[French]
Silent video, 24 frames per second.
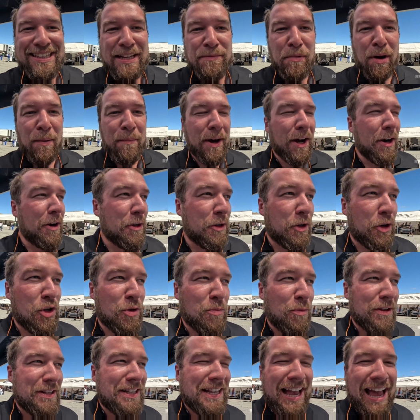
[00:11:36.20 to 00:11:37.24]
ces moments-là que
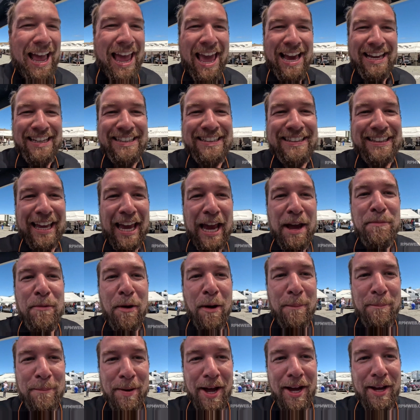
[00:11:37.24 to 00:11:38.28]
je me sens
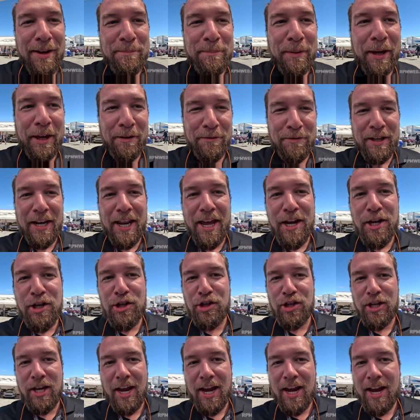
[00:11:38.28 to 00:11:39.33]
extrêmement
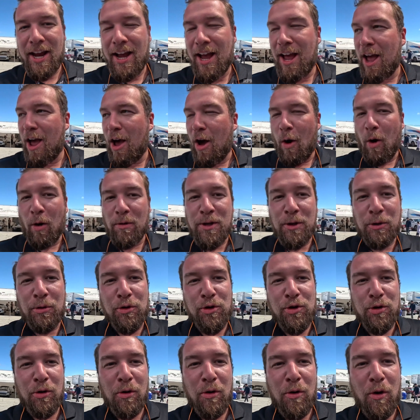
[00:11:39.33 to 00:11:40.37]
privilégié. On est
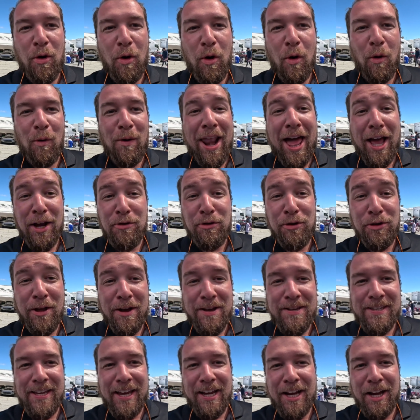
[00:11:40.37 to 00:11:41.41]
toujours au
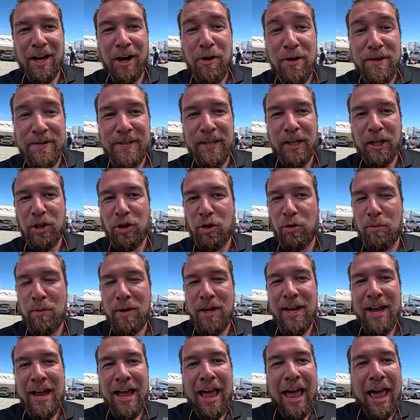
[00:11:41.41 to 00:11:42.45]
Laguna Seca, le
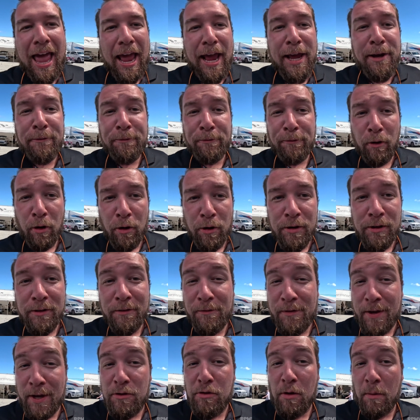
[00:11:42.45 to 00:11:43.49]
circuit, et Ford
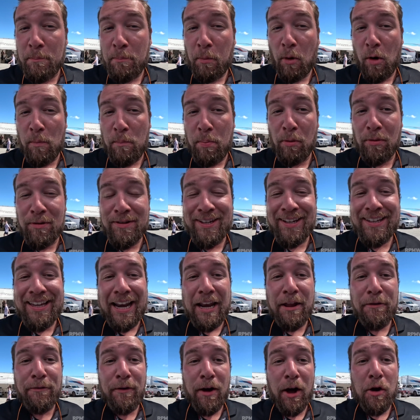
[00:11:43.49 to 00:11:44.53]
vient de me proposer
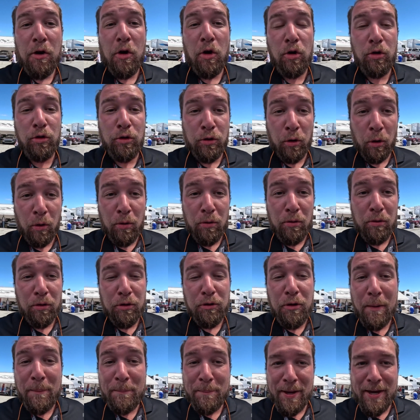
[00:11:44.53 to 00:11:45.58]
d'aller faire un tour
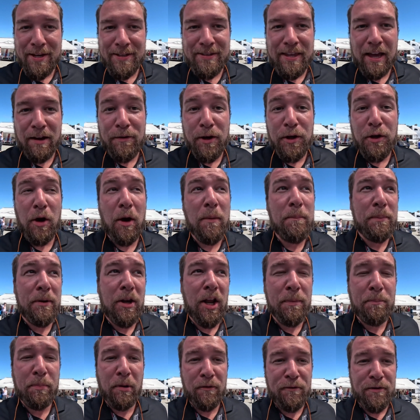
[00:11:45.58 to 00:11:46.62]
de piste avec un
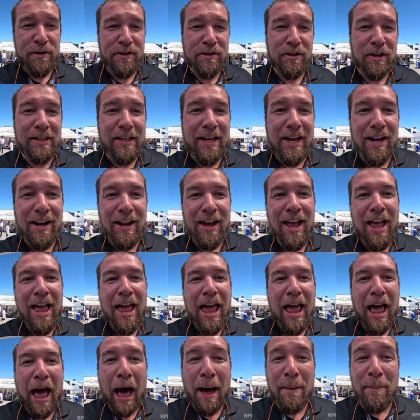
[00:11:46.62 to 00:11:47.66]
pilote professionnel
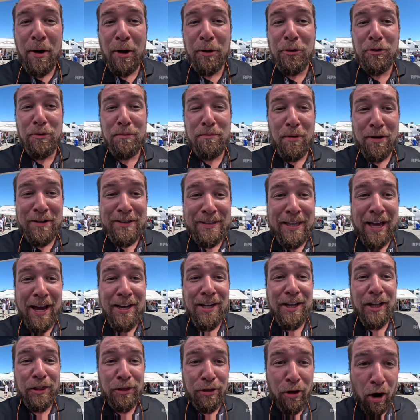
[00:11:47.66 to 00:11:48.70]
à bord d'une
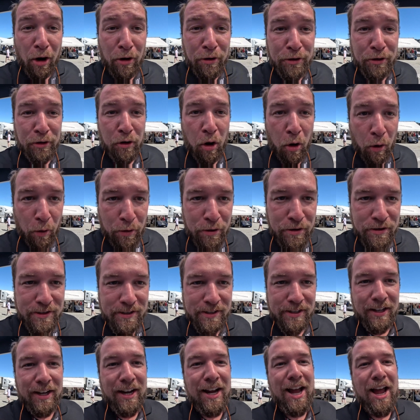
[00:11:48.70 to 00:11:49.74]
Mustang Dark
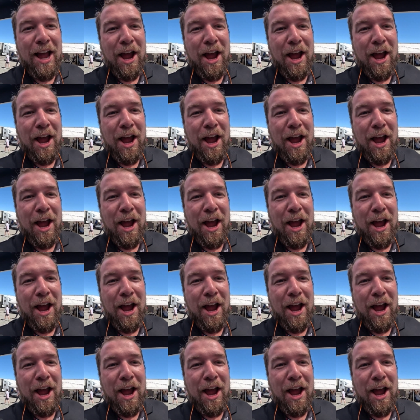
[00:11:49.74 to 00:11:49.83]
Horse.